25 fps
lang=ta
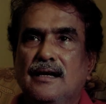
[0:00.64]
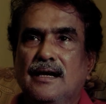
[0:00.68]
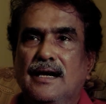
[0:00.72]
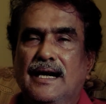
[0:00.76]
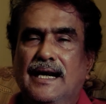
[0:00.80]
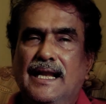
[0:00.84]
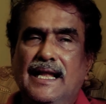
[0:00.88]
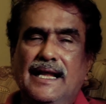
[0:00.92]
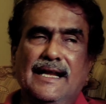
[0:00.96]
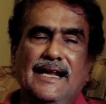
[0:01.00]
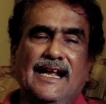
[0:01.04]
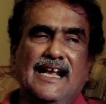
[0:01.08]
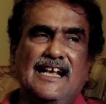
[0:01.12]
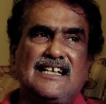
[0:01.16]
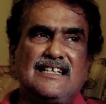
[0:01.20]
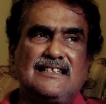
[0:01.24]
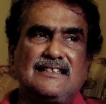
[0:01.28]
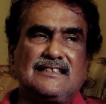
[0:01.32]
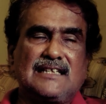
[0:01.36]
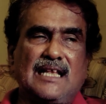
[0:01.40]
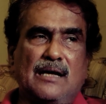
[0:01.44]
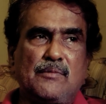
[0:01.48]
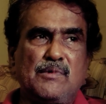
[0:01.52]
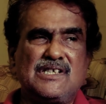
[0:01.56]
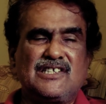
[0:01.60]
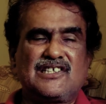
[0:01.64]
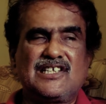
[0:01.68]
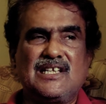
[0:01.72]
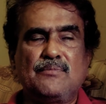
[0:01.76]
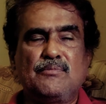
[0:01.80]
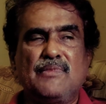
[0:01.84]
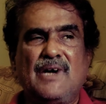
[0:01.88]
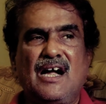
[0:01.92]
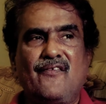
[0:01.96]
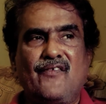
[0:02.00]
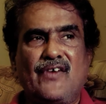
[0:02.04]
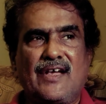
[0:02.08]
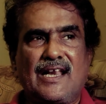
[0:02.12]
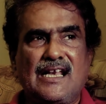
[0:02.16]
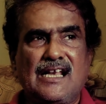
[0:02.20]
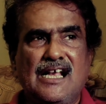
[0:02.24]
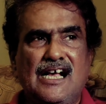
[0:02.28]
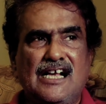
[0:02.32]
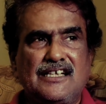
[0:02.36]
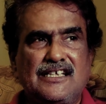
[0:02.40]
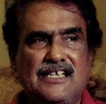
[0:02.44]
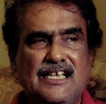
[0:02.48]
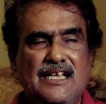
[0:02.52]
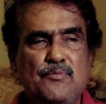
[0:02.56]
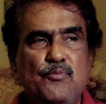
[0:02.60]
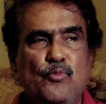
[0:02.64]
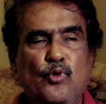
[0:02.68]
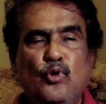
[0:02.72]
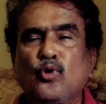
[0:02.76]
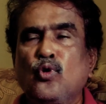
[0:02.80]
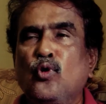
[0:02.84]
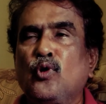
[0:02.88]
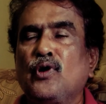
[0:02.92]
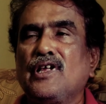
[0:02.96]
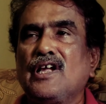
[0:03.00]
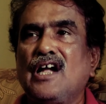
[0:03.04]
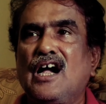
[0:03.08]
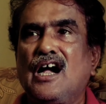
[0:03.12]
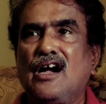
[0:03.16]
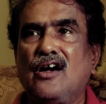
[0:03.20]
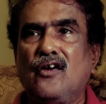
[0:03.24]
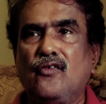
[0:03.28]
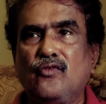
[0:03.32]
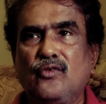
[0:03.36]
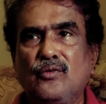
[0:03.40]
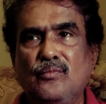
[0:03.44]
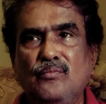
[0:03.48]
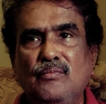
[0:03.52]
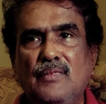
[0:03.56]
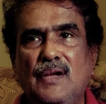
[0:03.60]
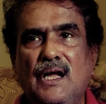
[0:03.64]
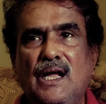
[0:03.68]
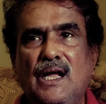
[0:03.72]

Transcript: இலங்கை தமிழ் சினிமா வரலாற்றின் முன்னோடியாகவும்